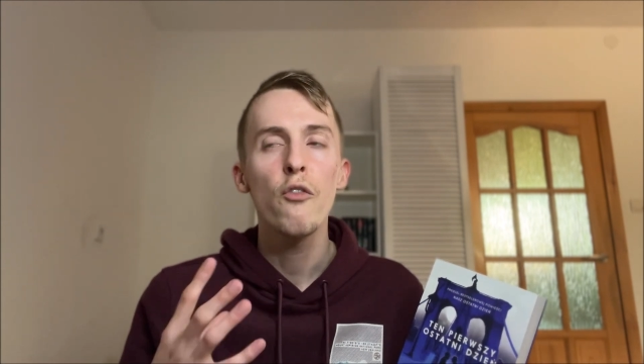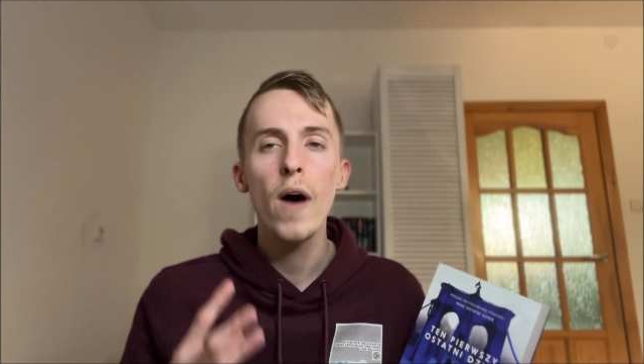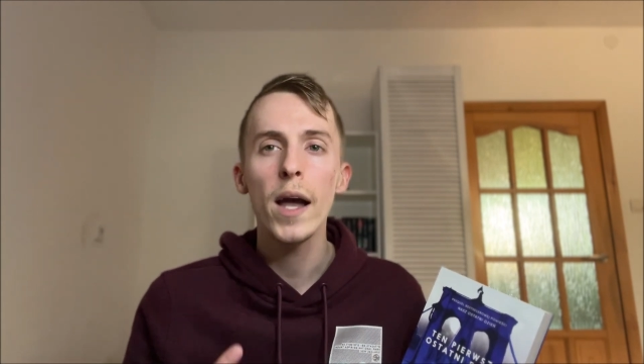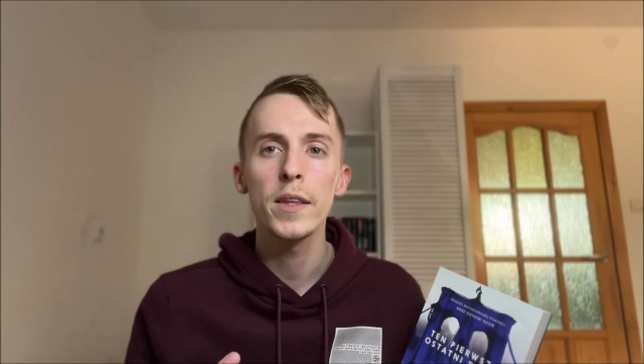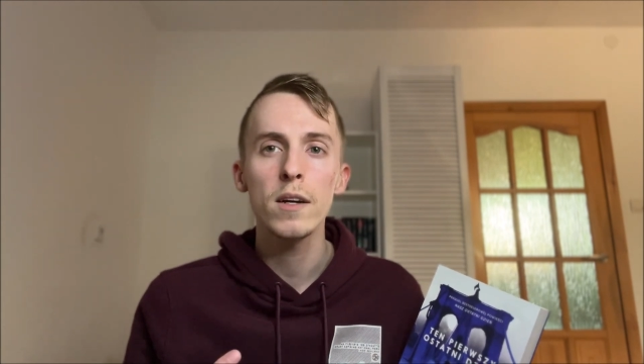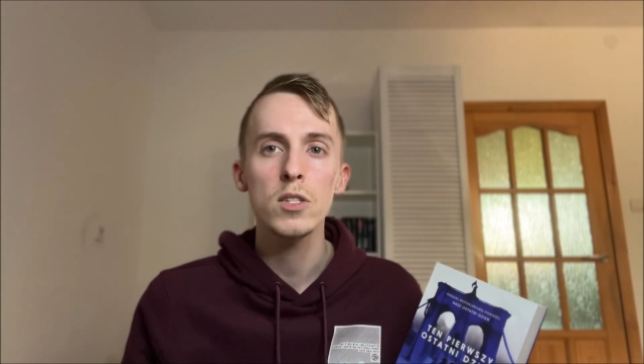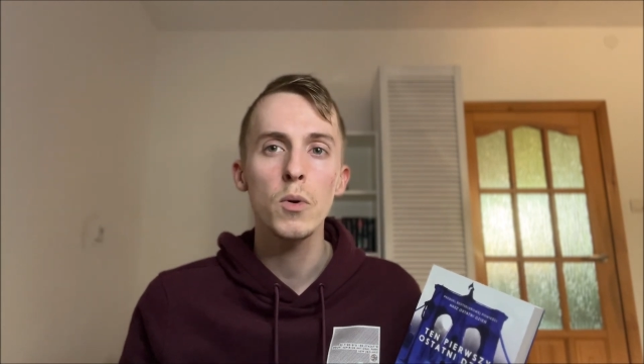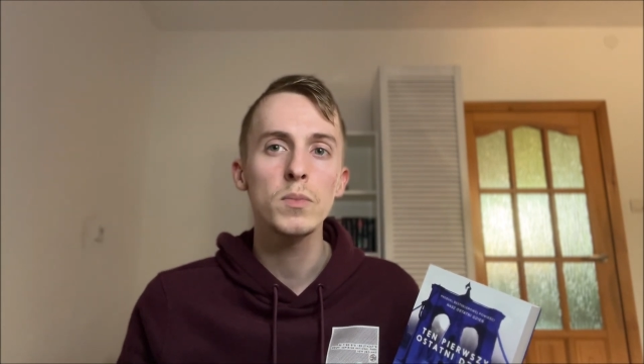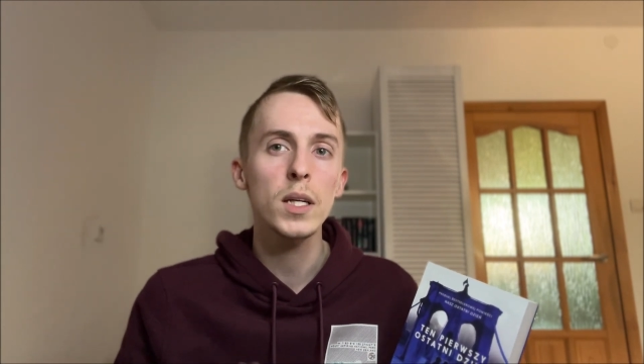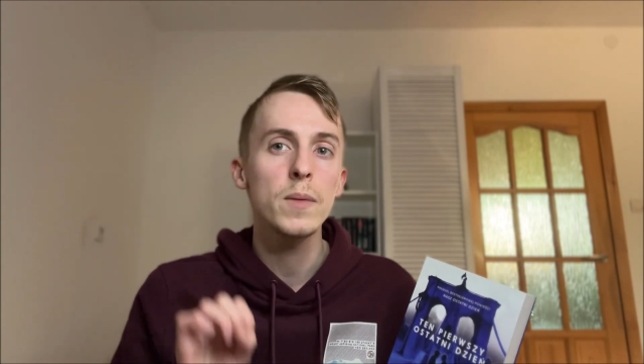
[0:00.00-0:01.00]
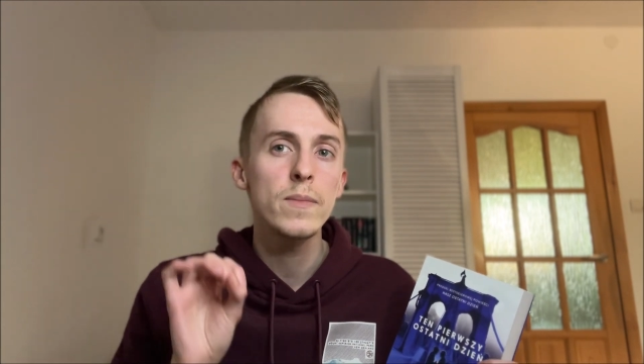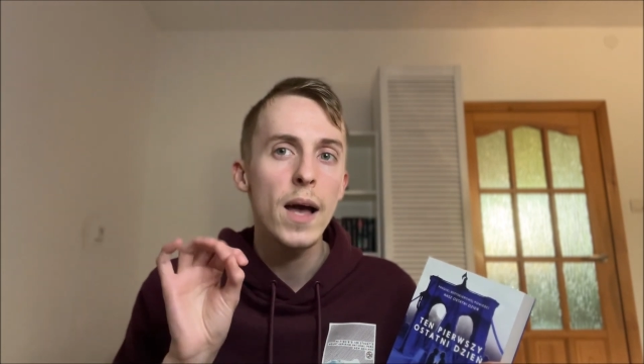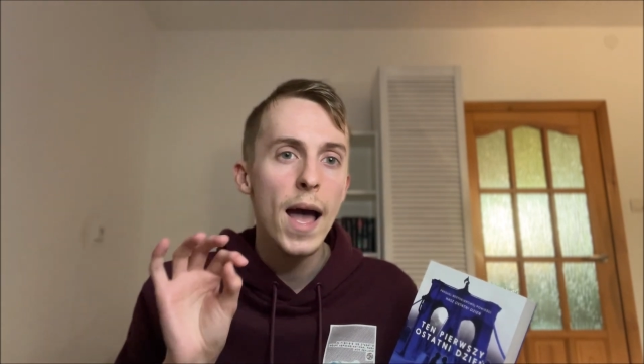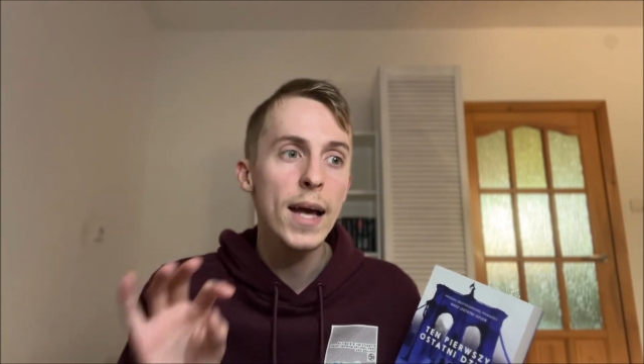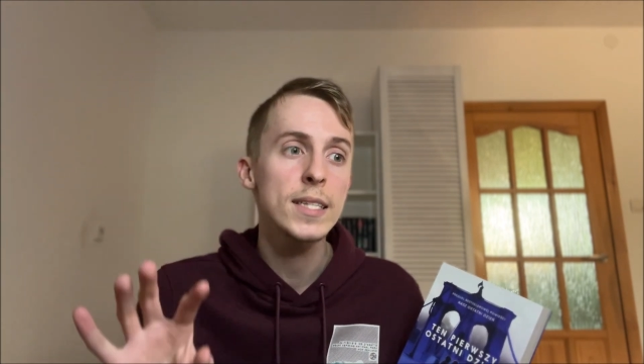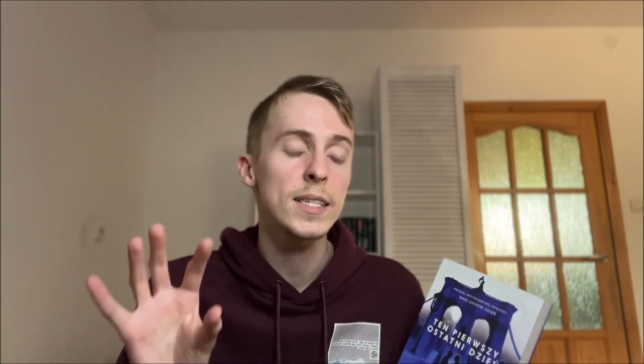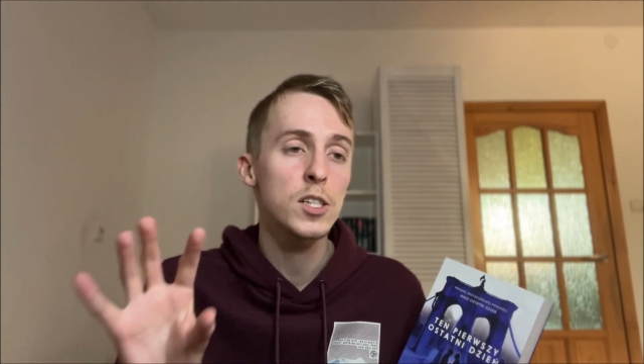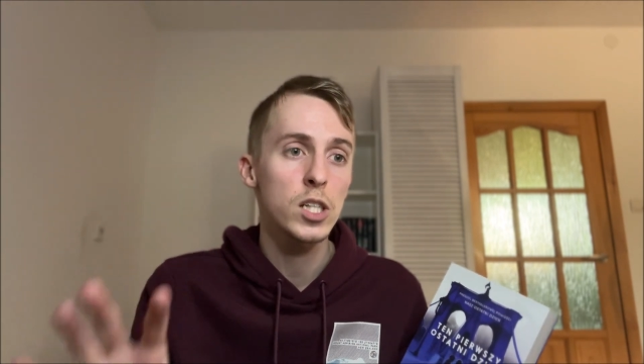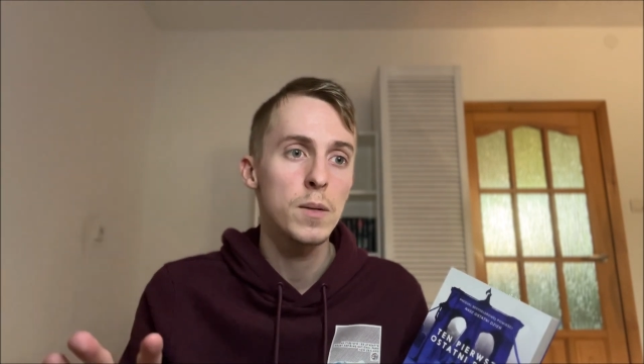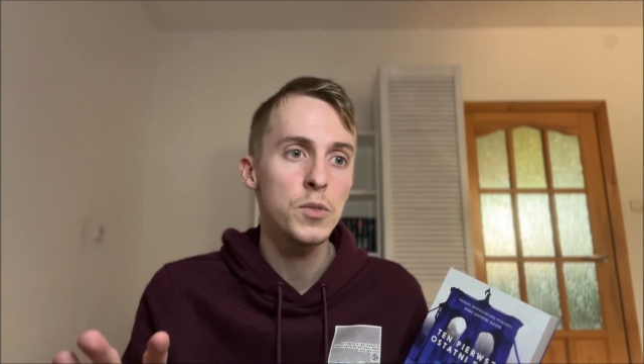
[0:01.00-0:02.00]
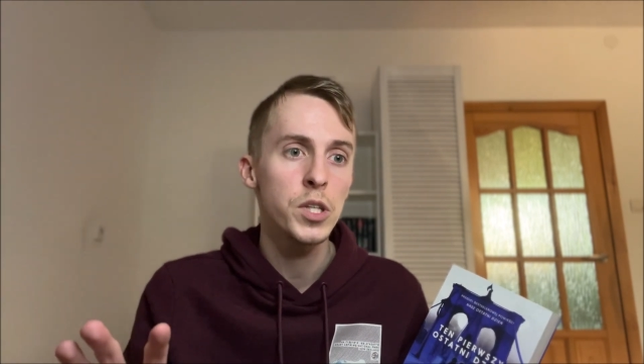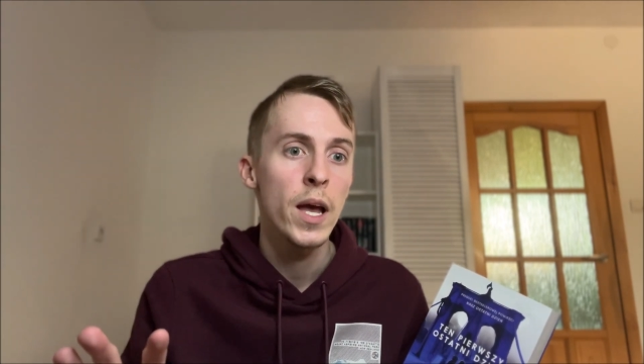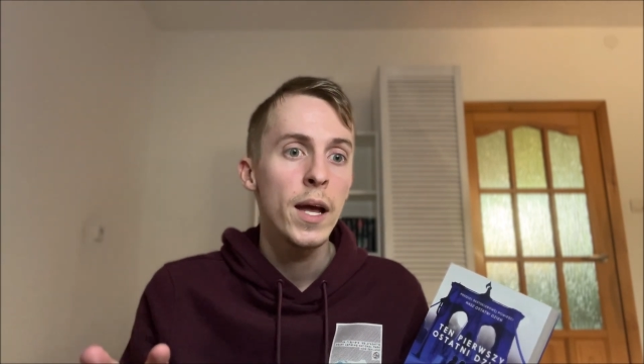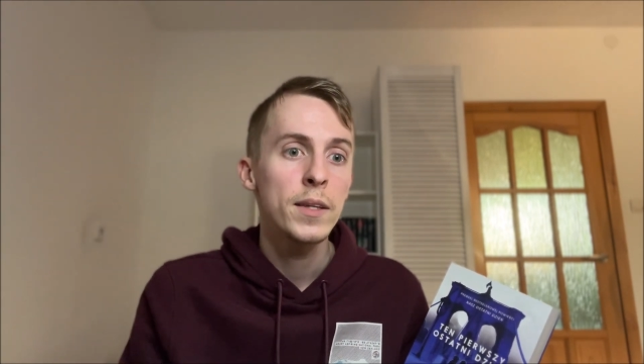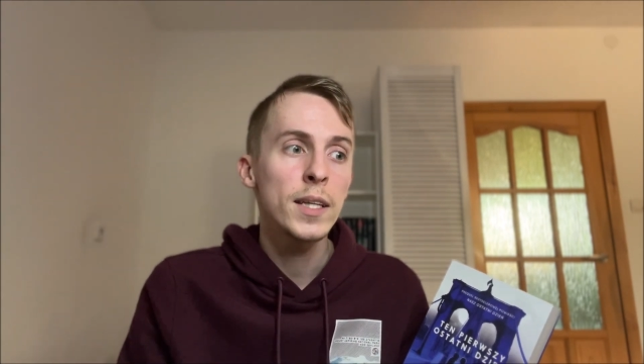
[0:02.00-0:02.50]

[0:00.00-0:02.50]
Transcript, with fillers: fajnych, co byłoby takim ekstra czymś,